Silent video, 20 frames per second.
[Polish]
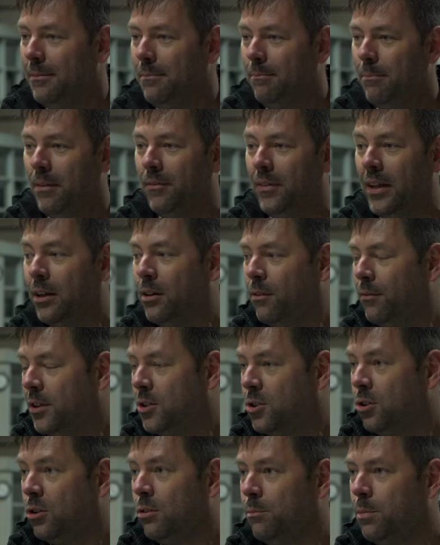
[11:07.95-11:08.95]
pewnego
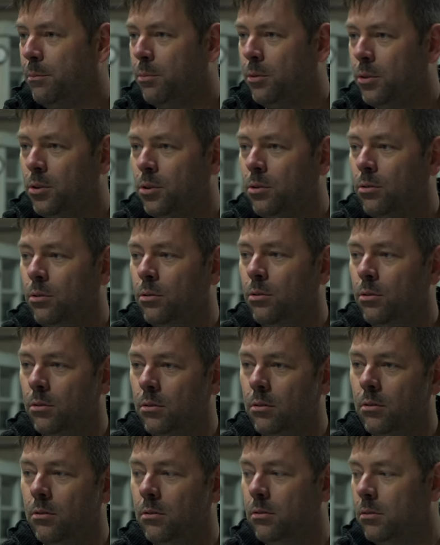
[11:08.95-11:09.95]
wieczoru po prostu